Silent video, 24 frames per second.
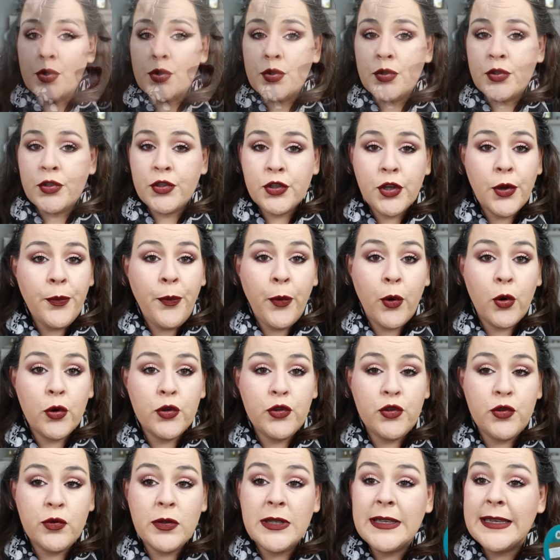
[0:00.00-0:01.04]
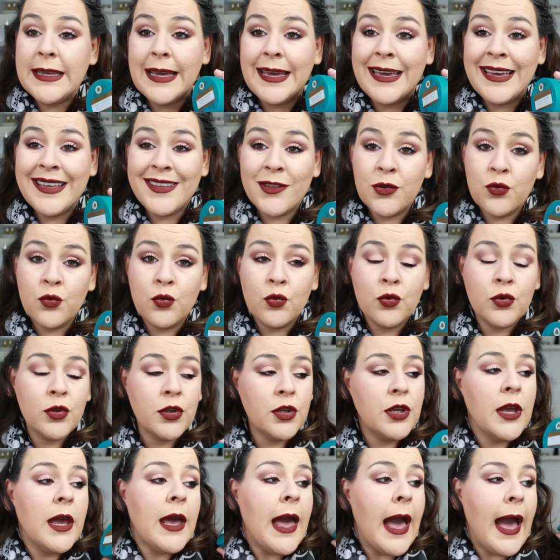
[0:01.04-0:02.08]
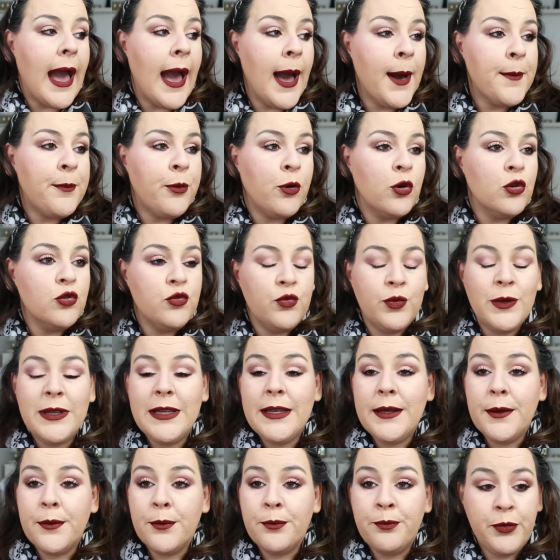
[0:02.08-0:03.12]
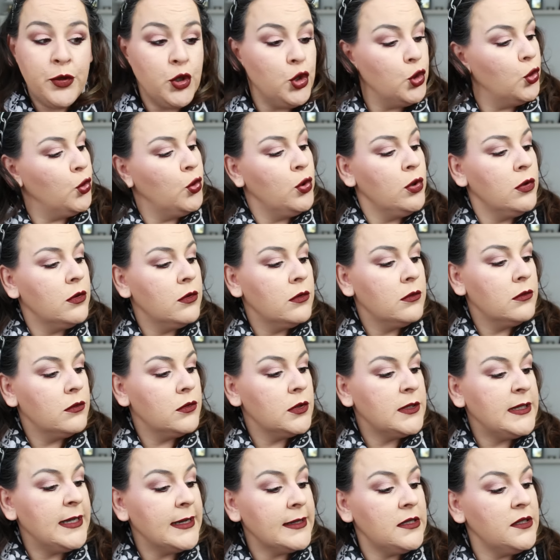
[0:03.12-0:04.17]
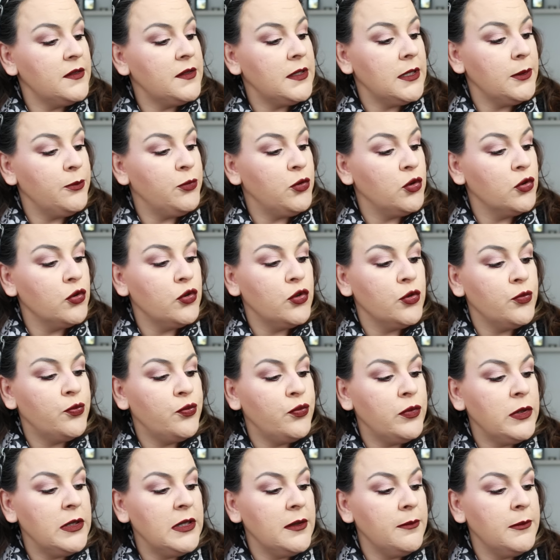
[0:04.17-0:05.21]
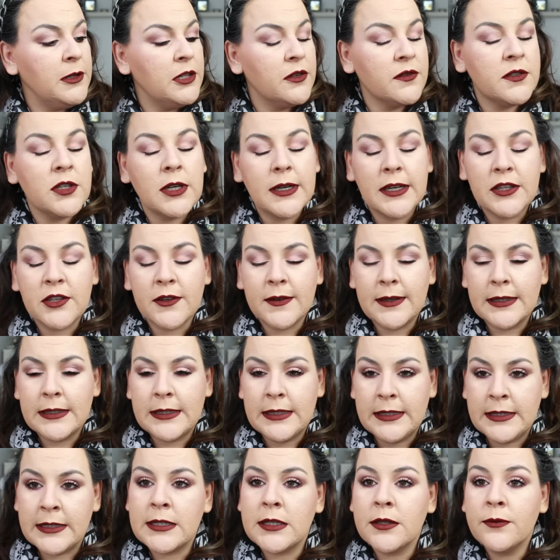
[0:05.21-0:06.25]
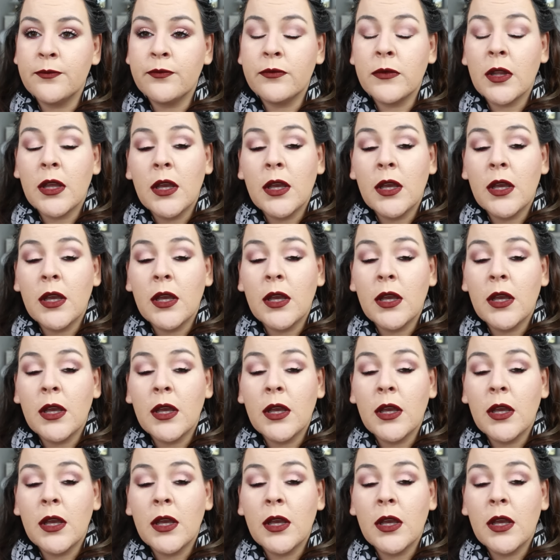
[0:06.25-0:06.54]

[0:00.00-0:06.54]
Ce produit est donc un produit bio, certifié bio depuis 1986.